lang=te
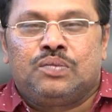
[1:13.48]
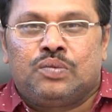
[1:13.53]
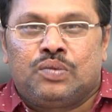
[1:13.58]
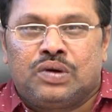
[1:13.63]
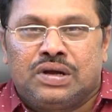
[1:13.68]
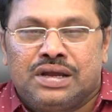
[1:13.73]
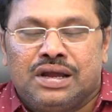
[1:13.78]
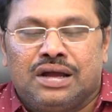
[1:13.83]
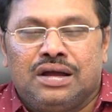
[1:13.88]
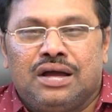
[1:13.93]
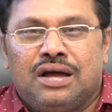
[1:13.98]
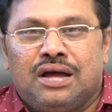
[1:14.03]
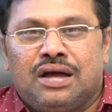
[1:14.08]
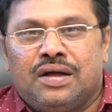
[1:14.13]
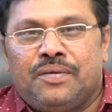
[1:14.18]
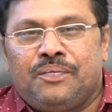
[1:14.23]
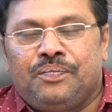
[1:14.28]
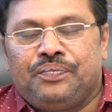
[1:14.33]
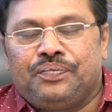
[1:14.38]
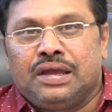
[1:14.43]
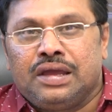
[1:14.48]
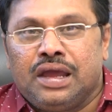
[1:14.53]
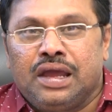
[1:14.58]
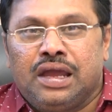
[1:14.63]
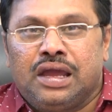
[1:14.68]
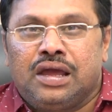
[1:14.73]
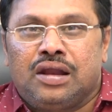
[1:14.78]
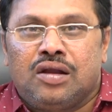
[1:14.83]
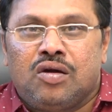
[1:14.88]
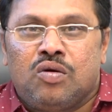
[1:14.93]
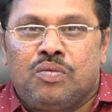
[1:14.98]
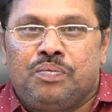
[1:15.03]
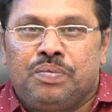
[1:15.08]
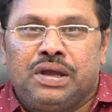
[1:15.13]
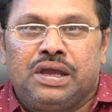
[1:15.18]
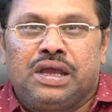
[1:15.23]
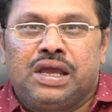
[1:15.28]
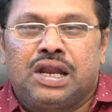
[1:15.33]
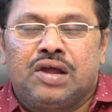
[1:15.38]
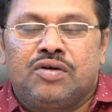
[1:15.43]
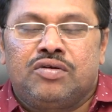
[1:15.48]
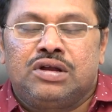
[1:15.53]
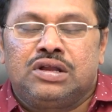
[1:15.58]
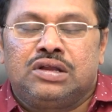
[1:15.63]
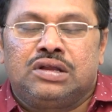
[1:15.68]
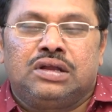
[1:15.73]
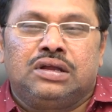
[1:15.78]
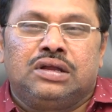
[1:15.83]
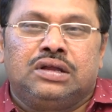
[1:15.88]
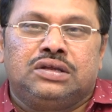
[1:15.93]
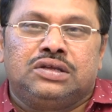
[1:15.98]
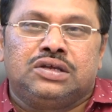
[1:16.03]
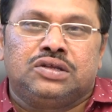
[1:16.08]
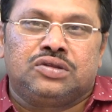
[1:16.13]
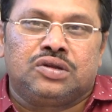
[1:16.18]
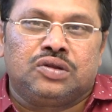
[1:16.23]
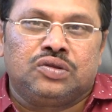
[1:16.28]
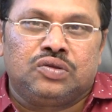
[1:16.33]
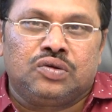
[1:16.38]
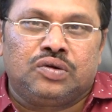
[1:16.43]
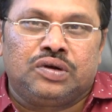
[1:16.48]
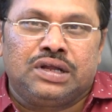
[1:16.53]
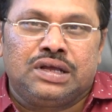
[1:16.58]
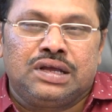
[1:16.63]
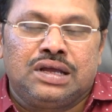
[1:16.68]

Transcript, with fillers: ముఖ్యంగా ఏకే రావు పీకే రావు అనే చిత్రంతో